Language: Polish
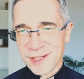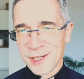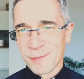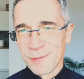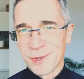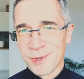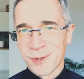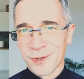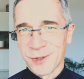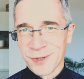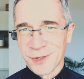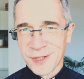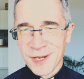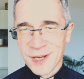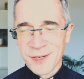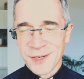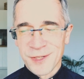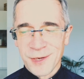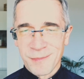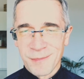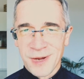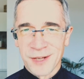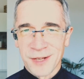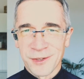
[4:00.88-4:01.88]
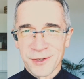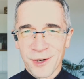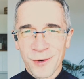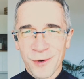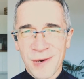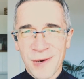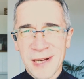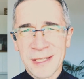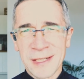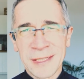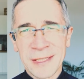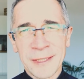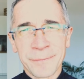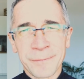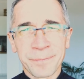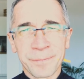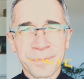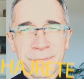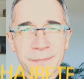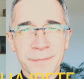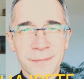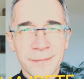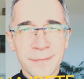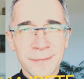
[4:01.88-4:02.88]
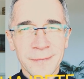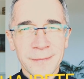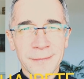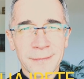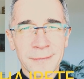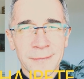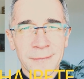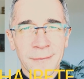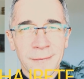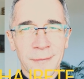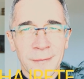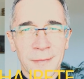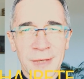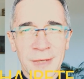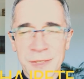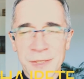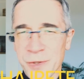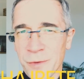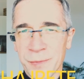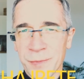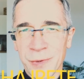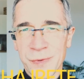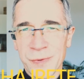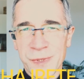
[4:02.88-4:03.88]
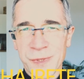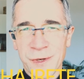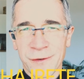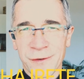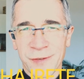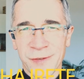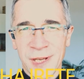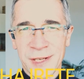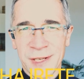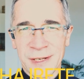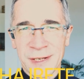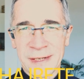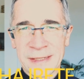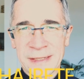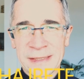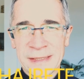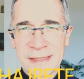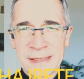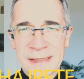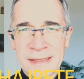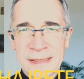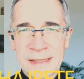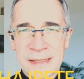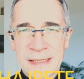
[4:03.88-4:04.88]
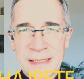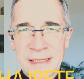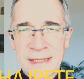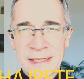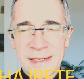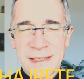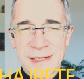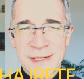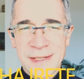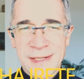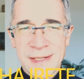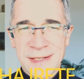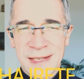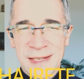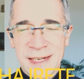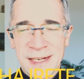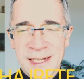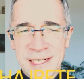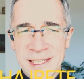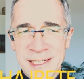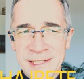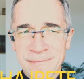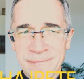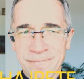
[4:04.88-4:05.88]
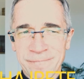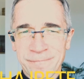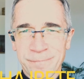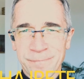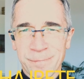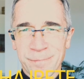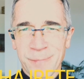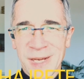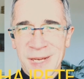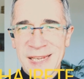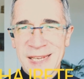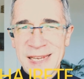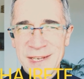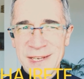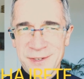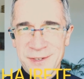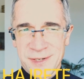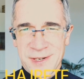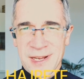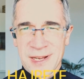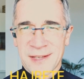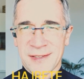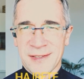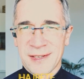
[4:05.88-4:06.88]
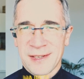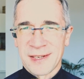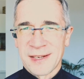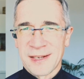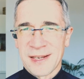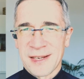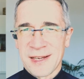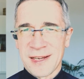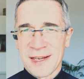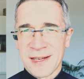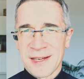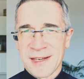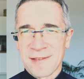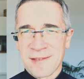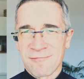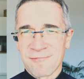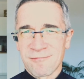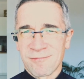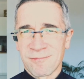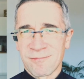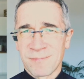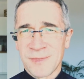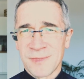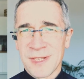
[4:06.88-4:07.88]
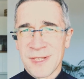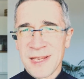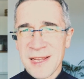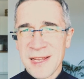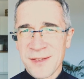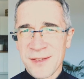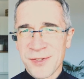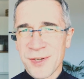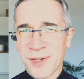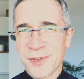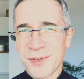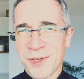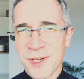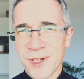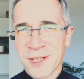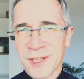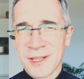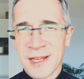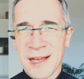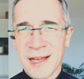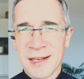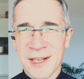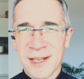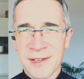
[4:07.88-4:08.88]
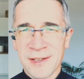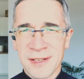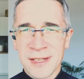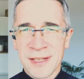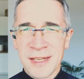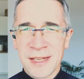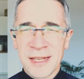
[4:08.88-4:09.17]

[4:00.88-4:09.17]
niby dotknięciem anioła nastąpi uzdrowienie, jest taka magiczna, taka nie dziecinna, ale